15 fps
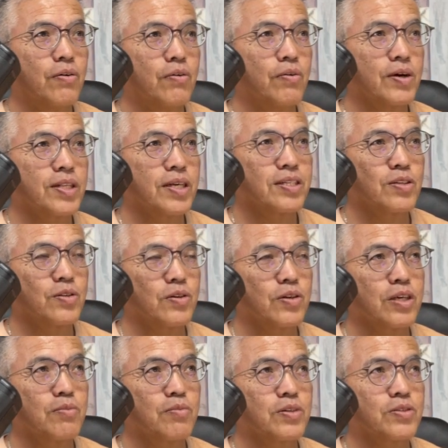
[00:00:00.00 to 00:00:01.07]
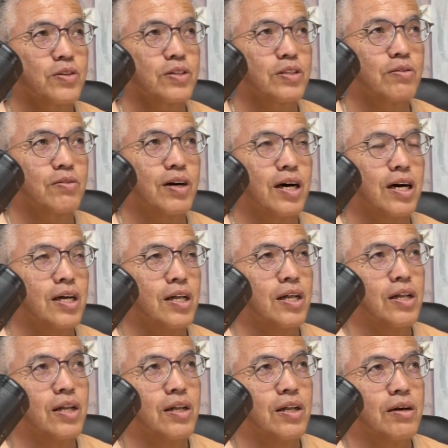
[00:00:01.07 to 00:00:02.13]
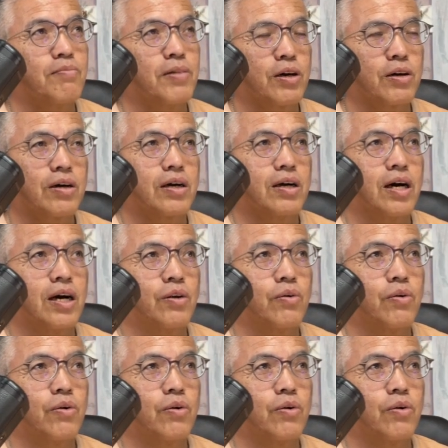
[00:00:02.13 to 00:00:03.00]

私の気持ちとしては、まあ